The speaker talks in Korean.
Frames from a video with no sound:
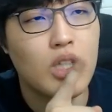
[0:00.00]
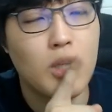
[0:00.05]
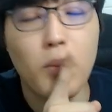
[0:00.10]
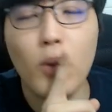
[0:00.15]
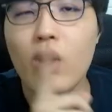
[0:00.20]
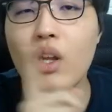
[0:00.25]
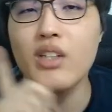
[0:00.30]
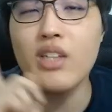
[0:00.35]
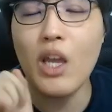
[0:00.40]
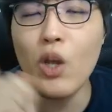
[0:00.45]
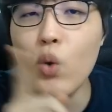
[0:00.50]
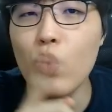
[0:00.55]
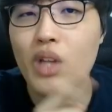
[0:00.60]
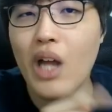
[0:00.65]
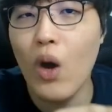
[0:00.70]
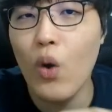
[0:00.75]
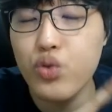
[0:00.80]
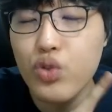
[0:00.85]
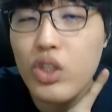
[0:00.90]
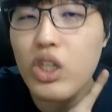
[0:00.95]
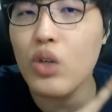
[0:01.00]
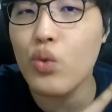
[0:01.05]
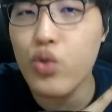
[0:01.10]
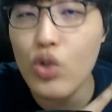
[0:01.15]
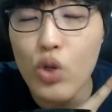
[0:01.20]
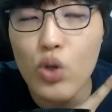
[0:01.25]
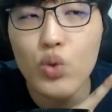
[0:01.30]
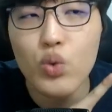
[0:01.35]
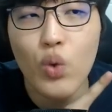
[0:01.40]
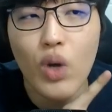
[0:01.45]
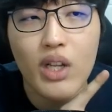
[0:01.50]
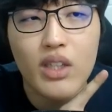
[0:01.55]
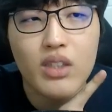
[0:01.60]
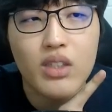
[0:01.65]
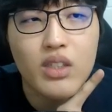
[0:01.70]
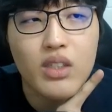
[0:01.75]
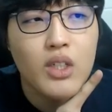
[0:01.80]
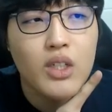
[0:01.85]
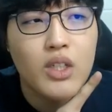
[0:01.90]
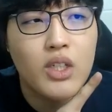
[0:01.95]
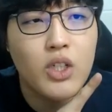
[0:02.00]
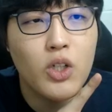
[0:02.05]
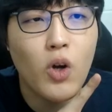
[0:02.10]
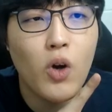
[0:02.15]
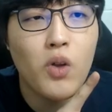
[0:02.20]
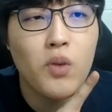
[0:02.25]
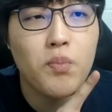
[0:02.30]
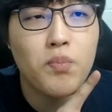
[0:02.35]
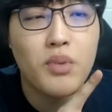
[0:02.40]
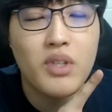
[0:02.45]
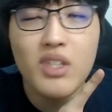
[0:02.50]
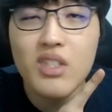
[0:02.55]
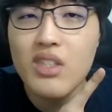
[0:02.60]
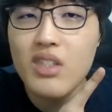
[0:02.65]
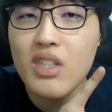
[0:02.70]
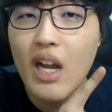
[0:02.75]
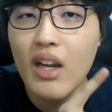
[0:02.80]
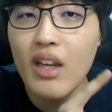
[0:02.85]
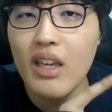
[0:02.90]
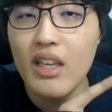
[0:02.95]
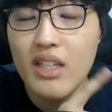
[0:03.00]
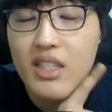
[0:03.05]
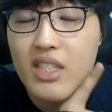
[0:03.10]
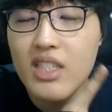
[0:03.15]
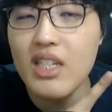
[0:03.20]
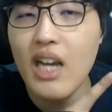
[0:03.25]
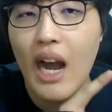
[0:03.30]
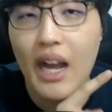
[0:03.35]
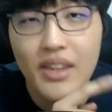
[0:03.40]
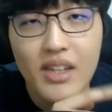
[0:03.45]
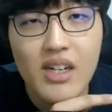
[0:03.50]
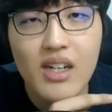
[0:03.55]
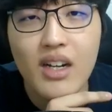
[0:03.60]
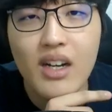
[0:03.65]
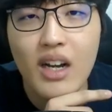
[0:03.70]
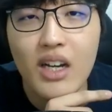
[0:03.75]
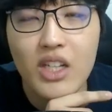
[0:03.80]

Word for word: 이번에 새로 나온 쿠키 훈련소 같은 그런 비슷한 게 있지 않을까